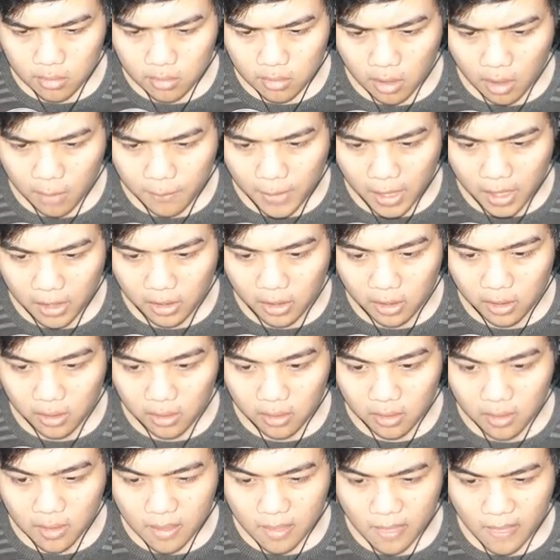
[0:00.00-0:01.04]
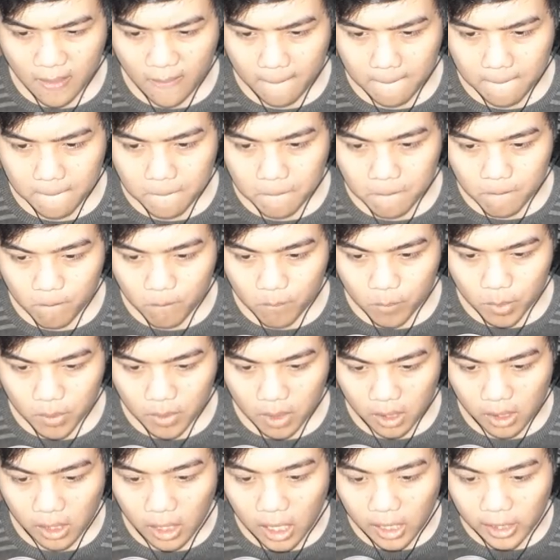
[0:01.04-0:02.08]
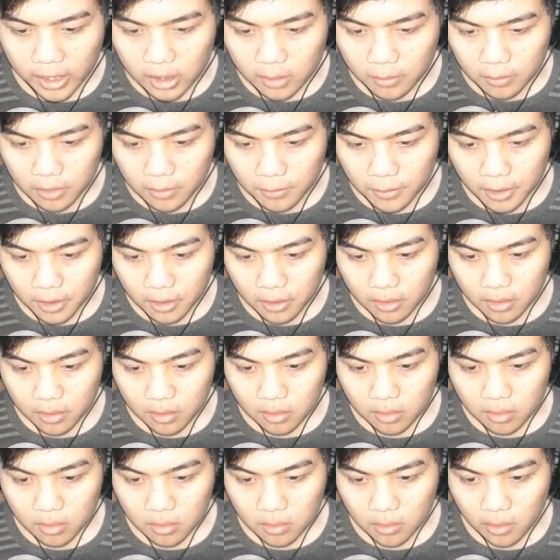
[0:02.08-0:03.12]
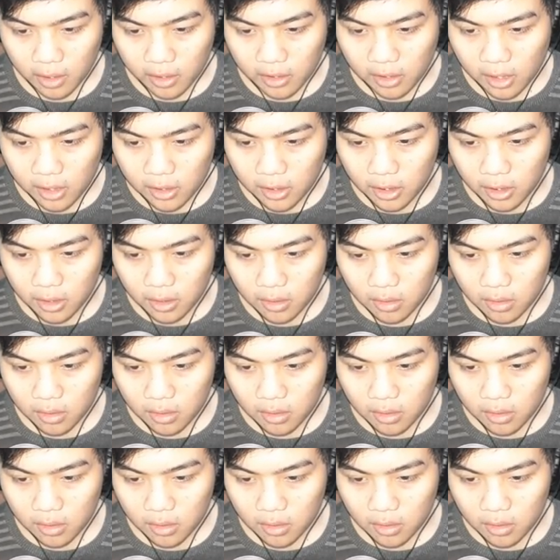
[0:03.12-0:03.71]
apa nih? ada lagi teman-teman kayak tadi